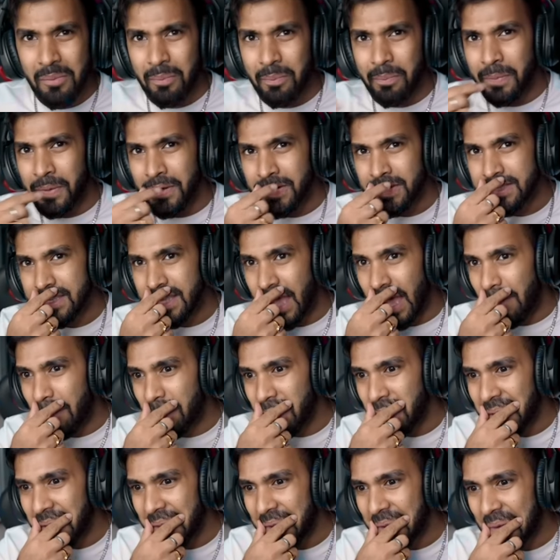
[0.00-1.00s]
पर
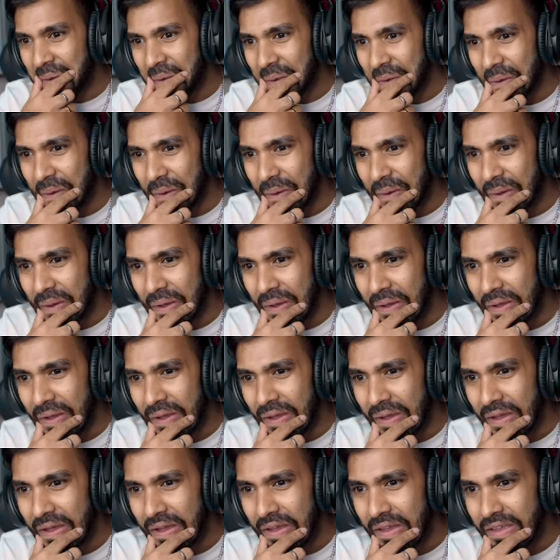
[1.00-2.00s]
सामने
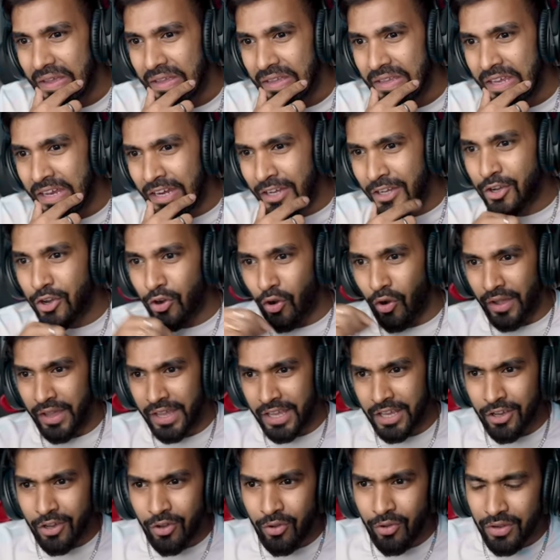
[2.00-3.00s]
ये
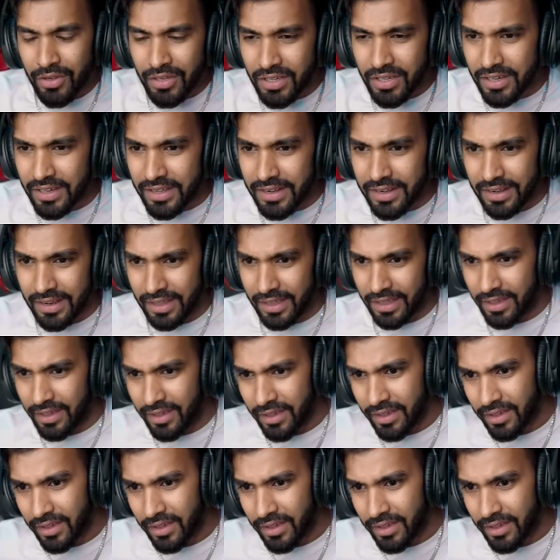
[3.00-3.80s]
ड्राइंग कौन कर रहा है